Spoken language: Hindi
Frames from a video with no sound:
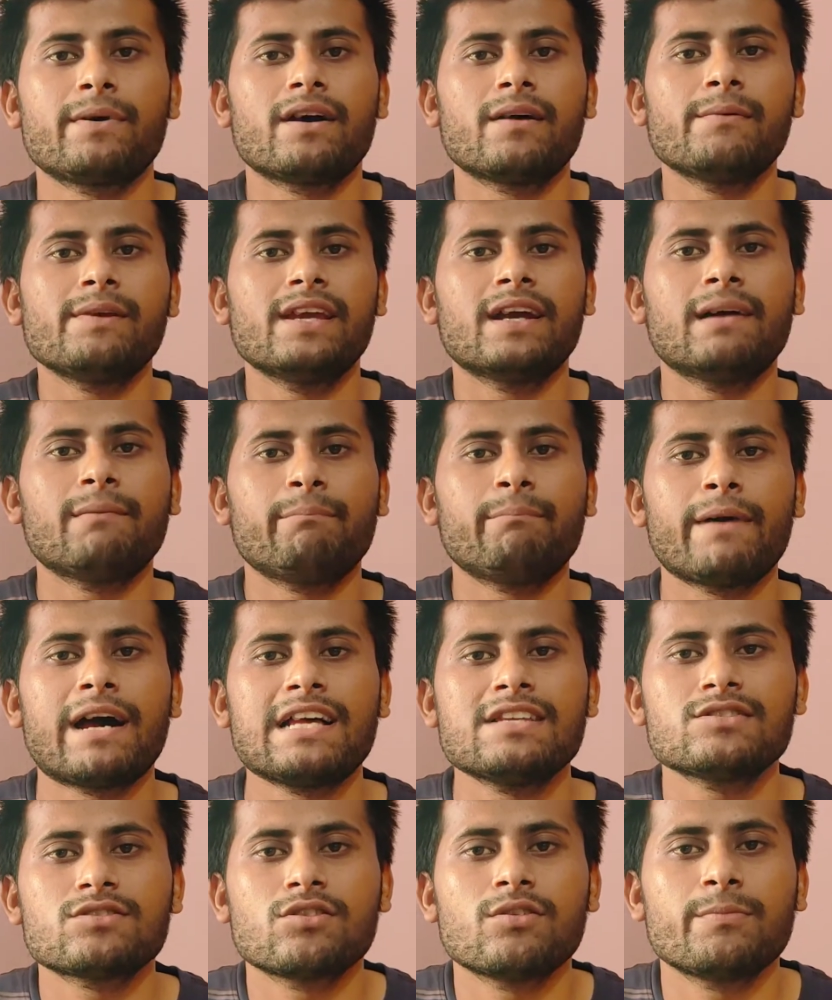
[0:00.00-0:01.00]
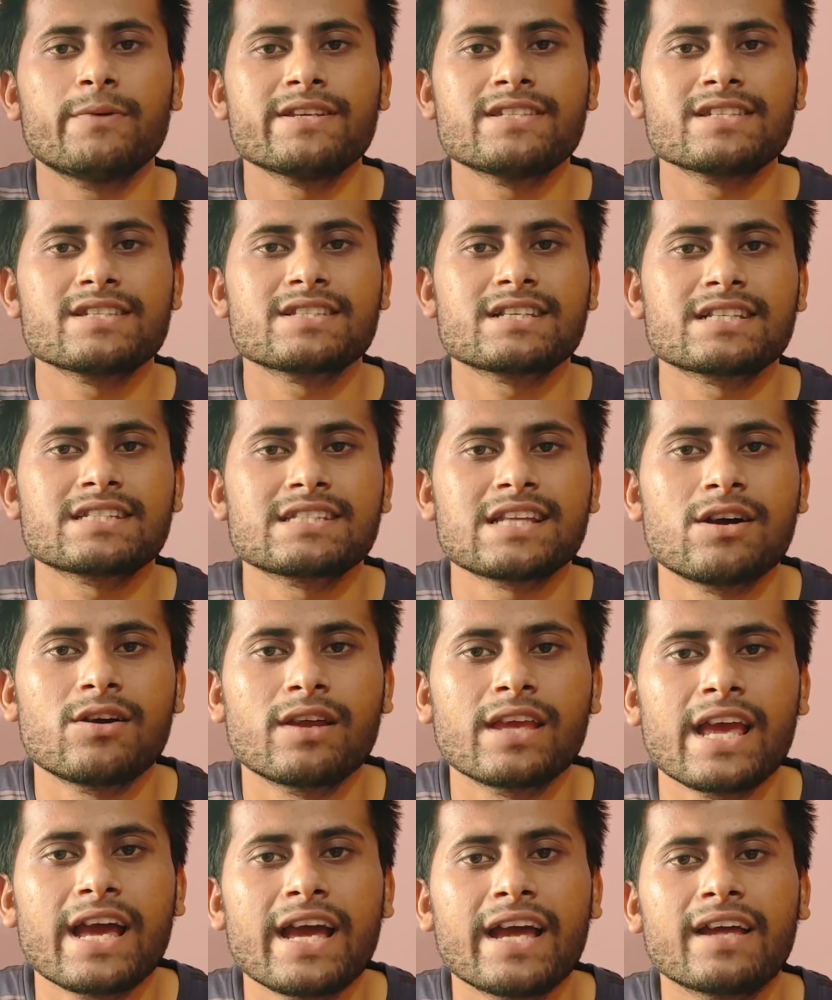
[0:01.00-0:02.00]
पर अभी यह पांच सौ रूपये से सस्ता हो
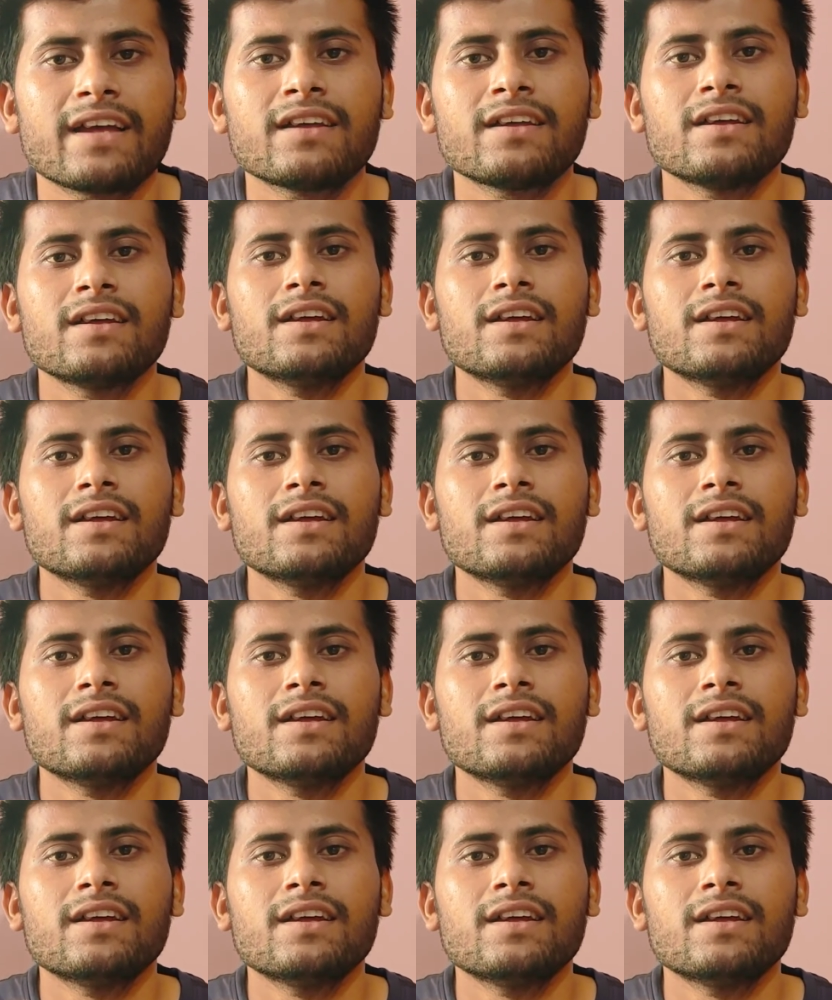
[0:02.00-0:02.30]
गया है